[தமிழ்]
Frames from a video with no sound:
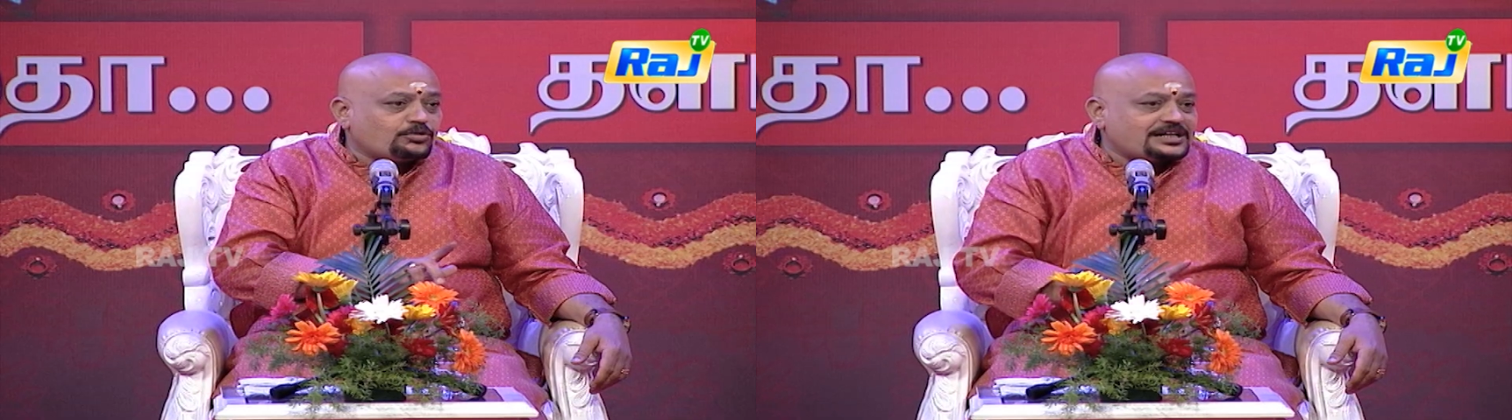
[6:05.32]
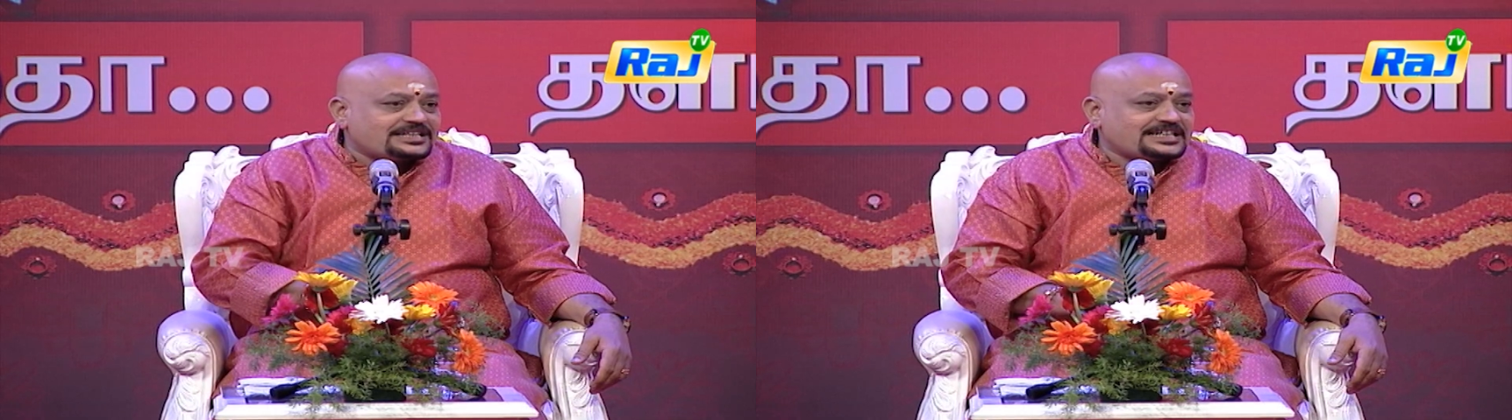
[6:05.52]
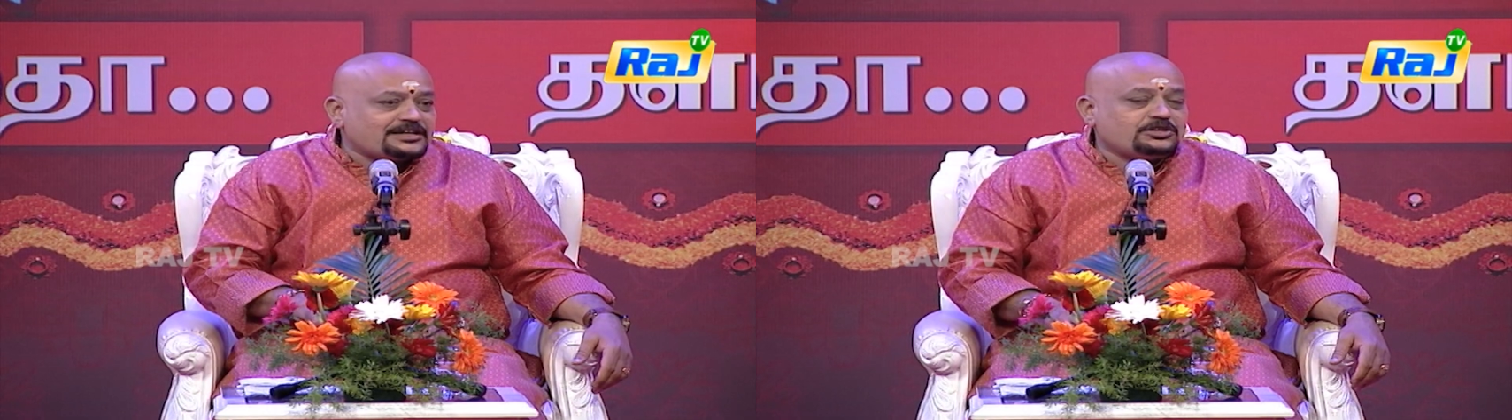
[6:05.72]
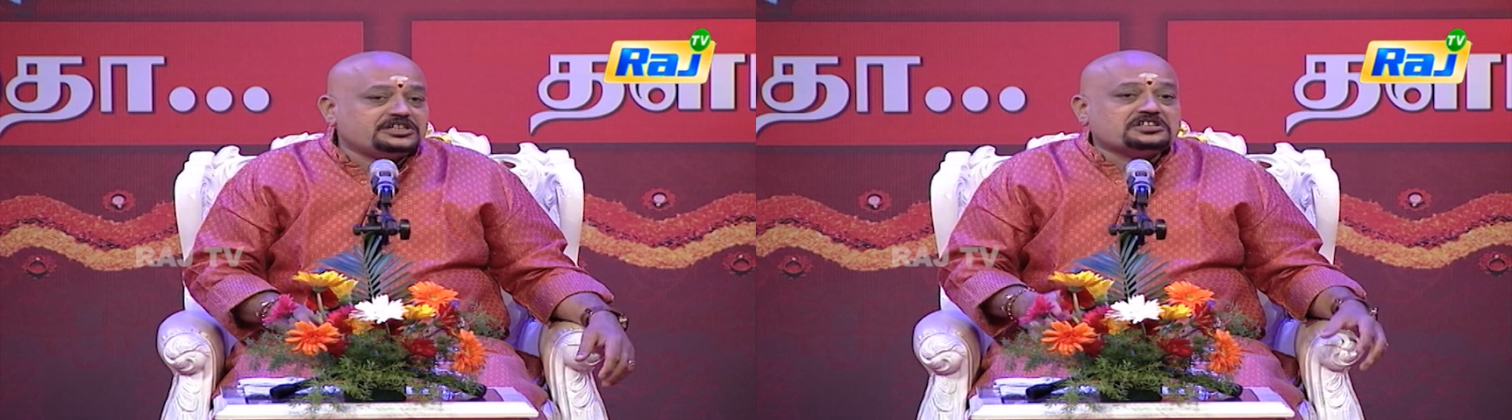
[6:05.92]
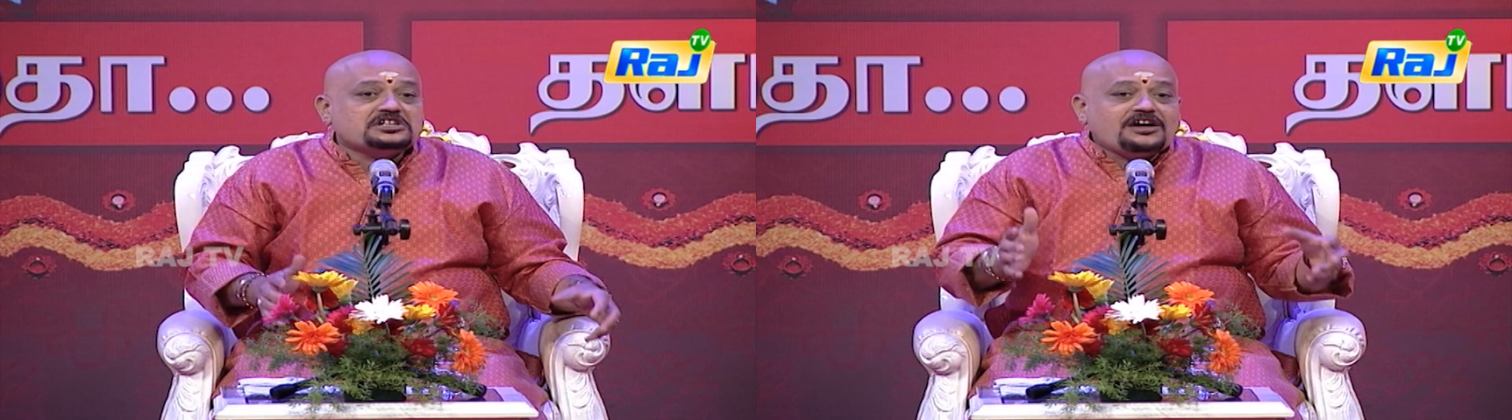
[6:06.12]
ஒரு ரசனை
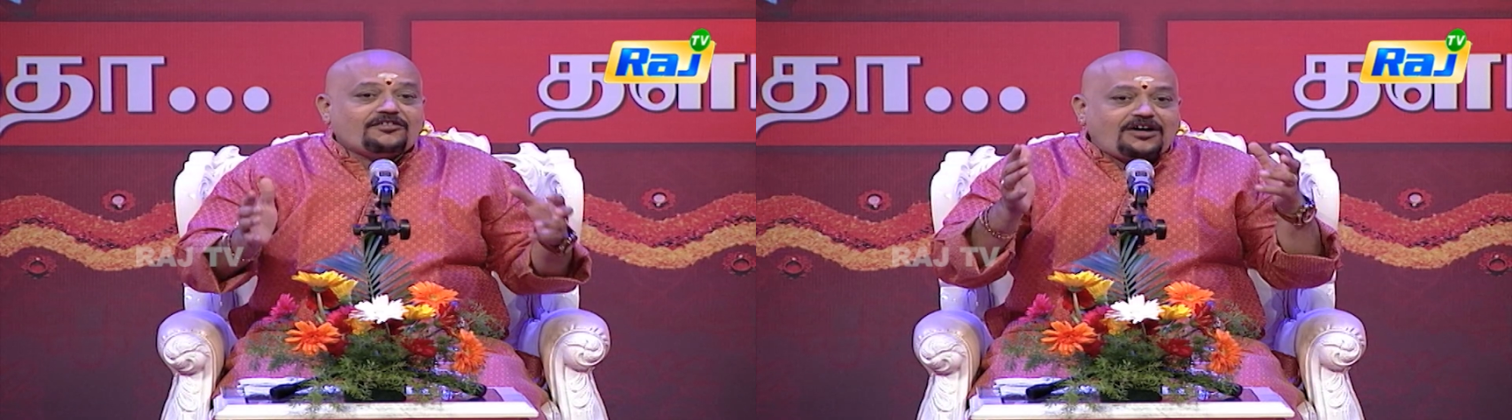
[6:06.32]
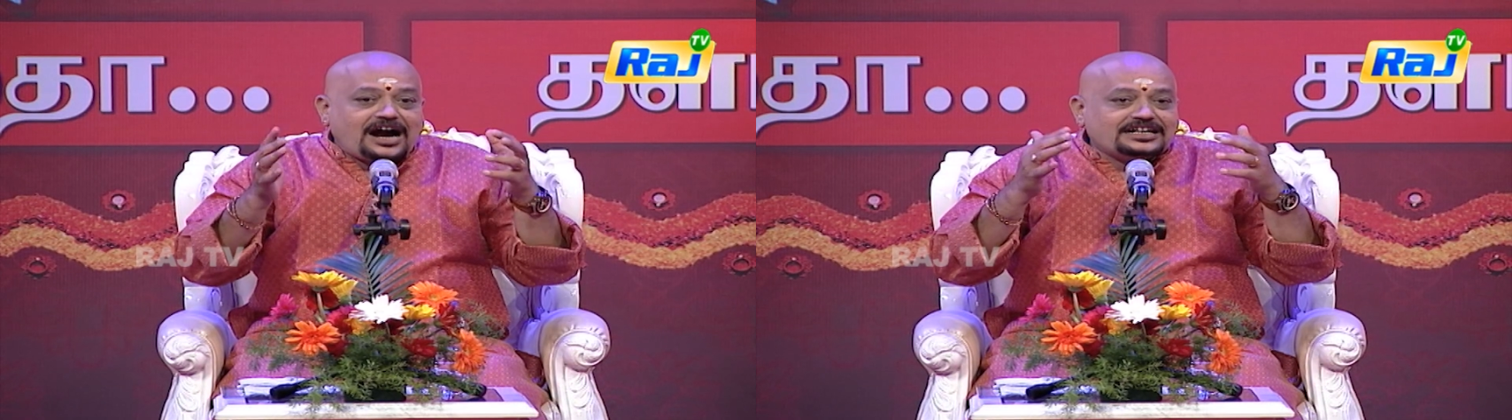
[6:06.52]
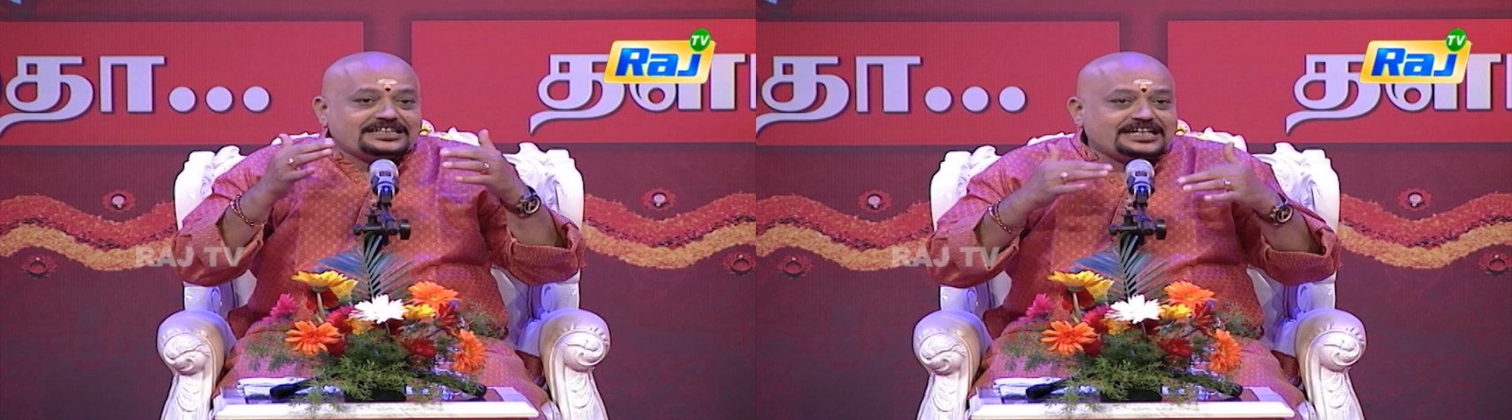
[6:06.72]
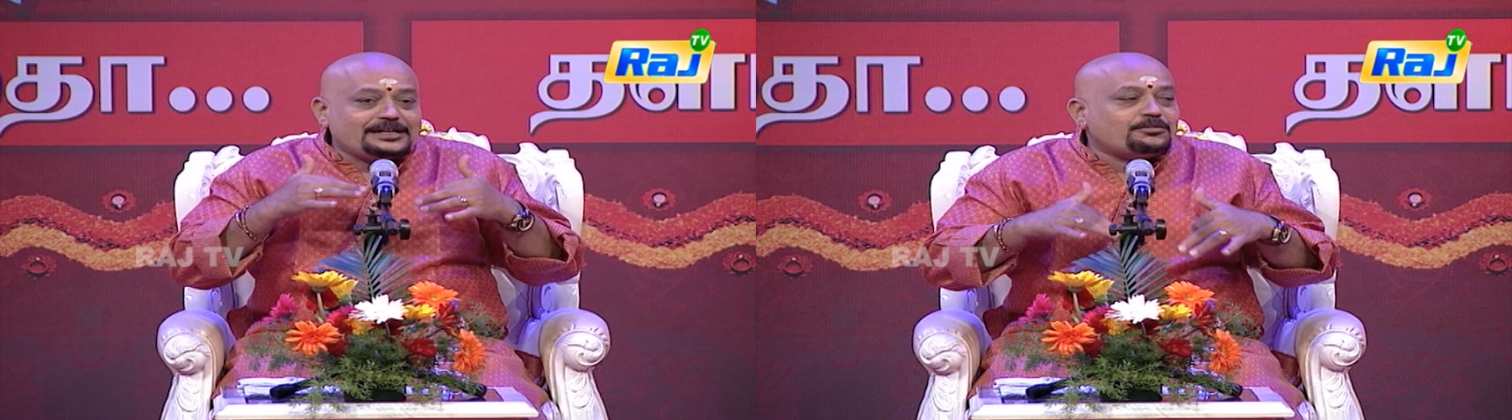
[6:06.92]
உண்டு வாழ்க்கை